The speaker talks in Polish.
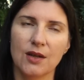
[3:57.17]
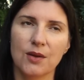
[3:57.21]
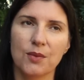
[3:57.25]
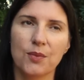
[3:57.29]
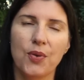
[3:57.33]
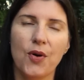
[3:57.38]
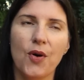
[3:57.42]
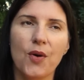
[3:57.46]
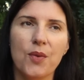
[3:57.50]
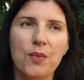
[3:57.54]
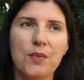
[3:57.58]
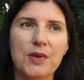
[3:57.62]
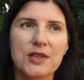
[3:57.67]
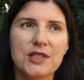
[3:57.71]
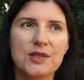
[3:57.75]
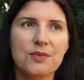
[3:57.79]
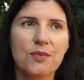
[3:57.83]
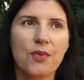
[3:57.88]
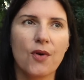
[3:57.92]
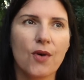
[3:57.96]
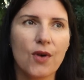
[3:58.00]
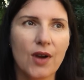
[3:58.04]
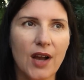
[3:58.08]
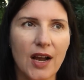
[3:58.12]
Bo bez
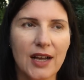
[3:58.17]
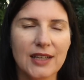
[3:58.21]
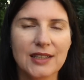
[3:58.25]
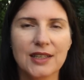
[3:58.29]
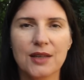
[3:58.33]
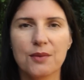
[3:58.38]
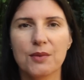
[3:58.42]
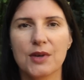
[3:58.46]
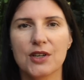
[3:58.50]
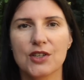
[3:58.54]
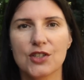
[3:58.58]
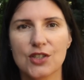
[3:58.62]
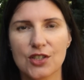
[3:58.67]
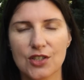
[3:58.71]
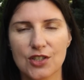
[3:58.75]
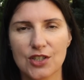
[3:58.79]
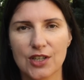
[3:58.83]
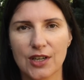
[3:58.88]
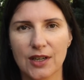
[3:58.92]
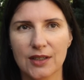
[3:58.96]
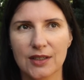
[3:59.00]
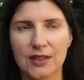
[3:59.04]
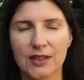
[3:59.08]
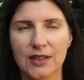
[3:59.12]
Boga nie ma
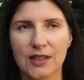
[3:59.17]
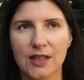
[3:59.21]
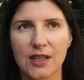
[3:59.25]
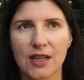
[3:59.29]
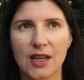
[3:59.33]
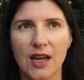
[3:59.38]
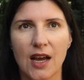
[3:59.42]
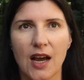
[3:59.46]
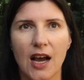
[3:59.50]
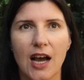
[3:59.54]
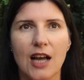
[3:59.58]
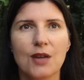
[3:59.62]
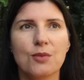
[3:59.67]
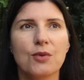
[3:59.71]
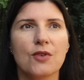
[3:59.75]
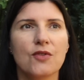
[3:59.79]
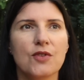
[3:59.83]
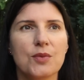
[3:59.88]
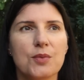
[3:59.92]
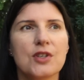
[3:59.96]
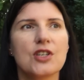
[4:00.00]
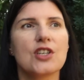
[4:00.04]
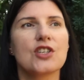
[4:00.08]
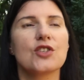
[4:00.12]
życia. Albo
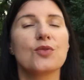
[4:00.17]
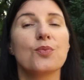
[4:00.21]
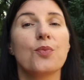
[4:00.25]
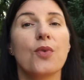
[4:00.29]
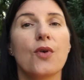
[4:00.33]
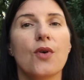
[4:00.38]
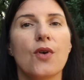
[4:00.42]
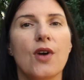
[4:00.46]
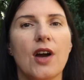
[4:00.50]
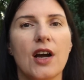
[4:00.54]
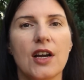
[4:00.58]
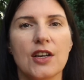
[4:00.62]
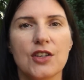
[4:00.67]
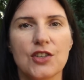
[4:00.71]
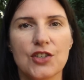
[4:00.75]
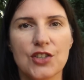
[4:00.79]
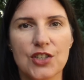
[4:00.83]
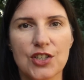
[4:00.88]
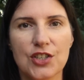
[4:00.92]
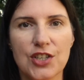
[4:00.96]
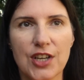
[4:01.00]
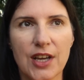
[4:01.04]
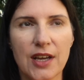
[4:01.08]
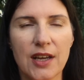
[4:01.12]
wybierzesz Boga i
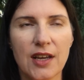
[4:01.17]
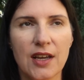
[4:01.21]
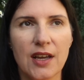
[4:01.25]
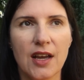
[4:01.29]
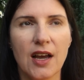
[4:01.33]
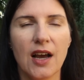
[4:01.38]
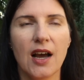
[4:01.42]
życie,